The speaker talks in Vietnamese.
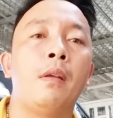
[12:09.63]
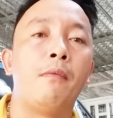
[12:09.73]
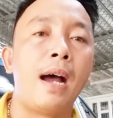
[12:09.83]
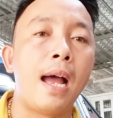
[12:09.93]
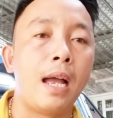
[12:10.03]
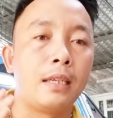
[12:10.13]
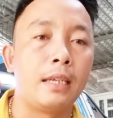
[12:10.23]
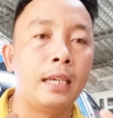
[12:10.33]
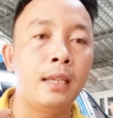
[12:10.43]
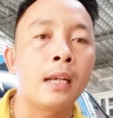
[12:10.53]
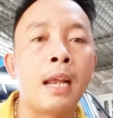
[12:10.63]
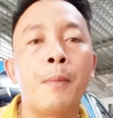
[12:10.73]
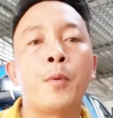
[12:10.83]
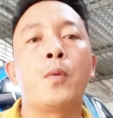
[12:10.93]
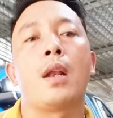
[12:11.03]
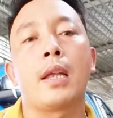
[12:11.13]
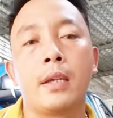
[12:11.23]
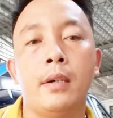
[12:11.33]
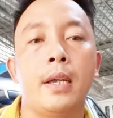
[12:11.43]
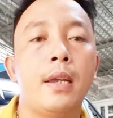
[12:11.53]
và chính anh em cũng là cái
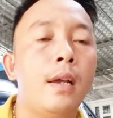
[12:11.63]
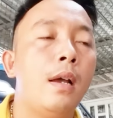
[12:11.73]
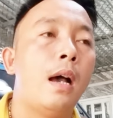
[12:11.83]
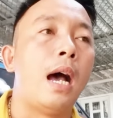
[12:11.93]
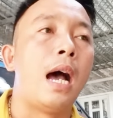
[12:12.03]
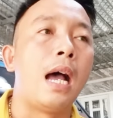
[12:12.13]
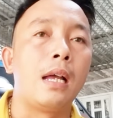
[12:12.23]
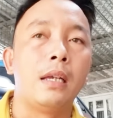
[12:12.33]
người à